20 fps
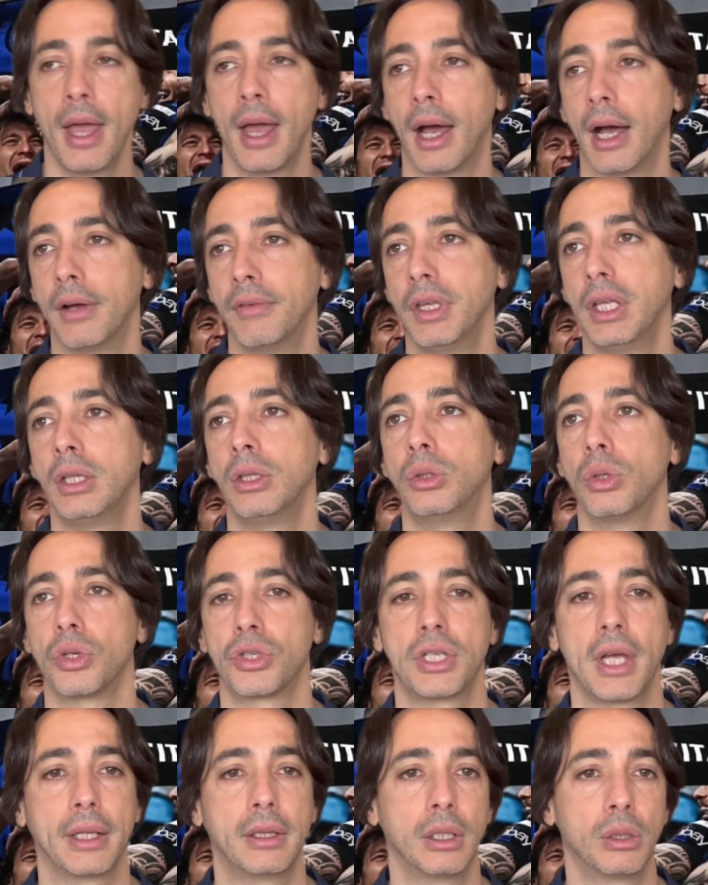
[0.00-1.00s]
Ha vinto
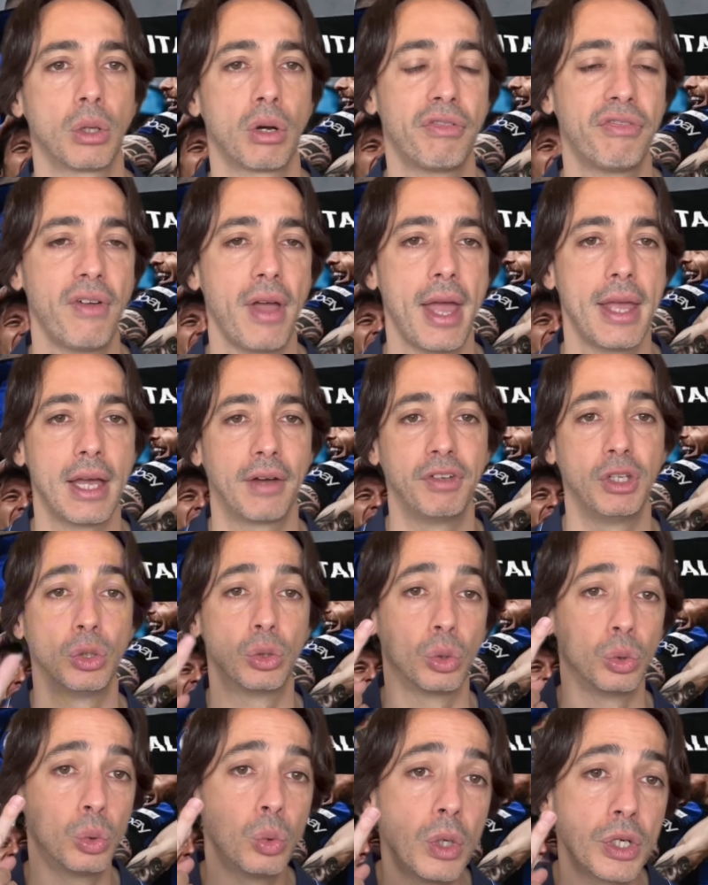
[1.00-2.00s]
sette trofei, ha
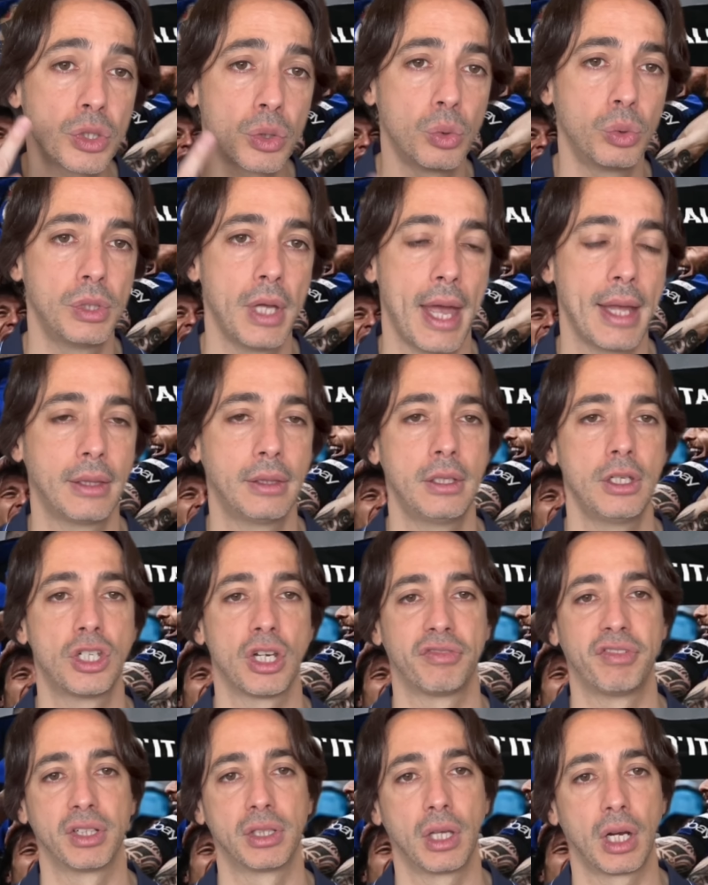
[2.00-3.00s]
vinto due scudetti, ci ha
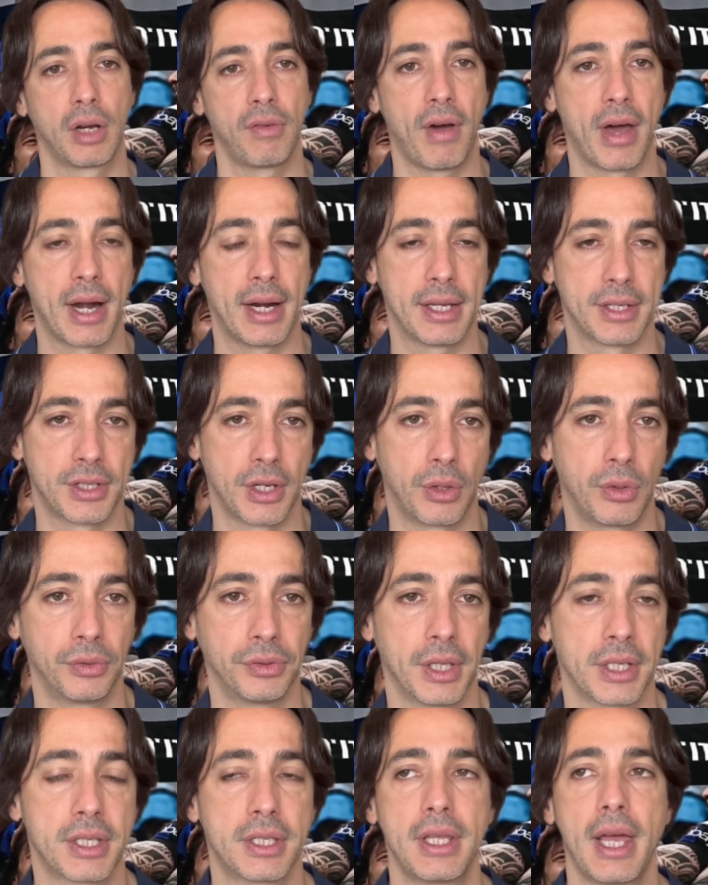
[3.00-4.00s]
fatto arrivare alla
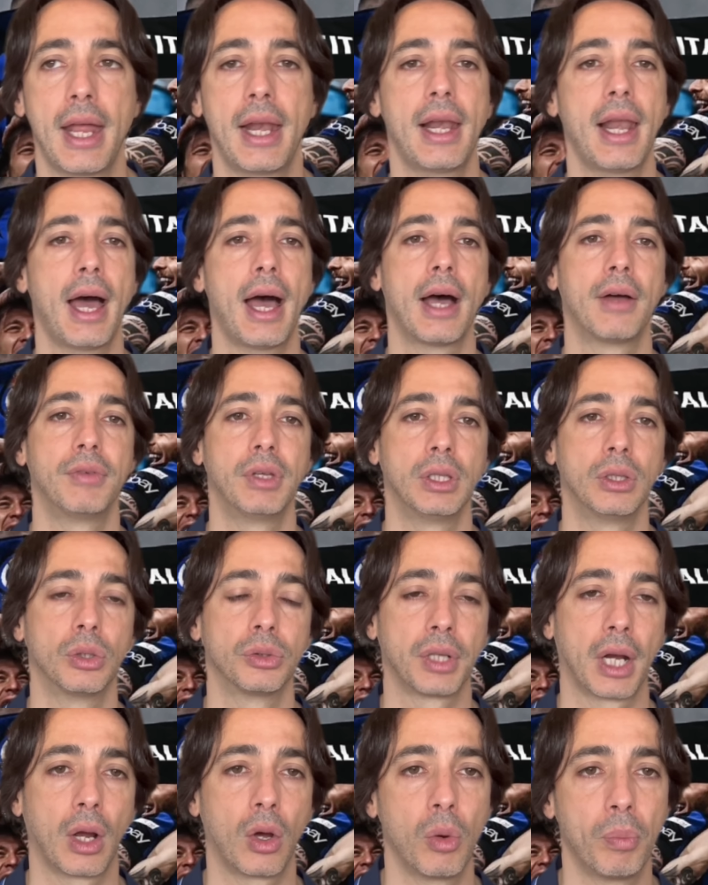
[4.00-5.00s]
seconda stella, ha vinto
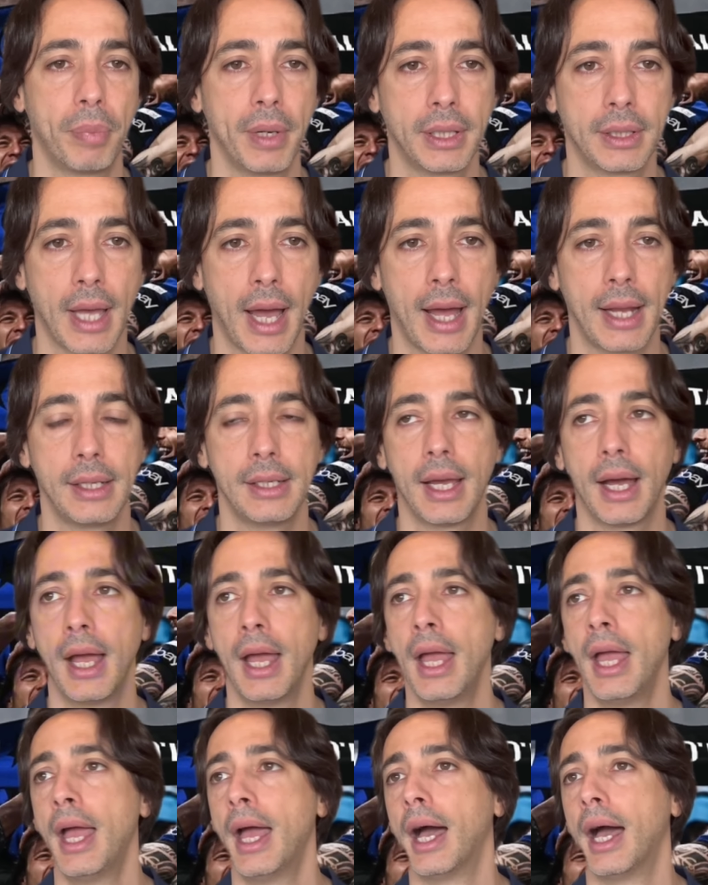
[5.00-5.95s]
tre Coppa Italia,